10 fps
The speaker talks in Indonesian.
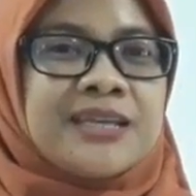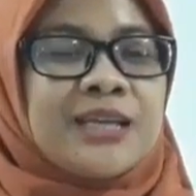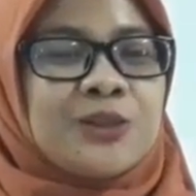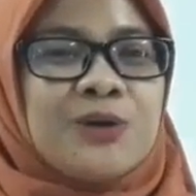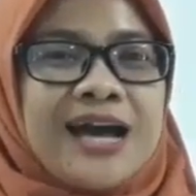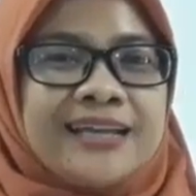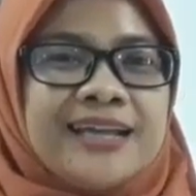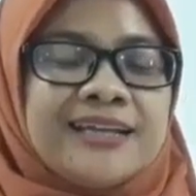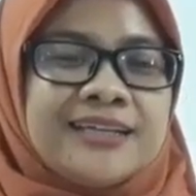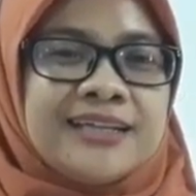Itu
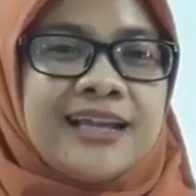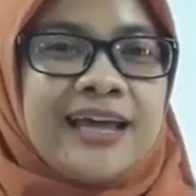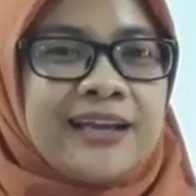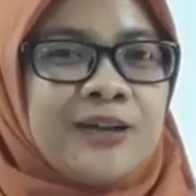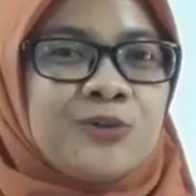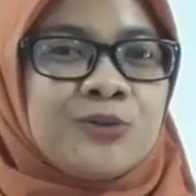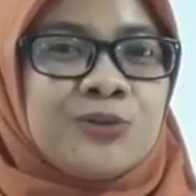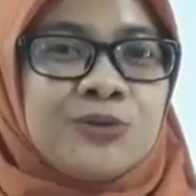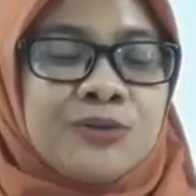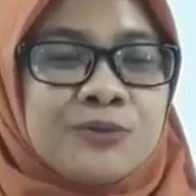ada di lereng
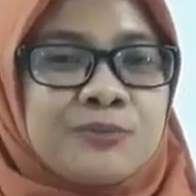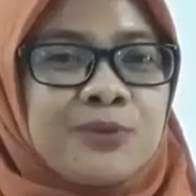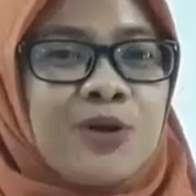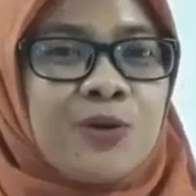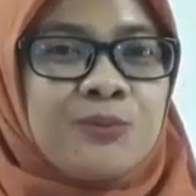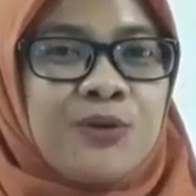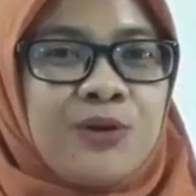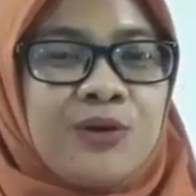Gunung Bromo.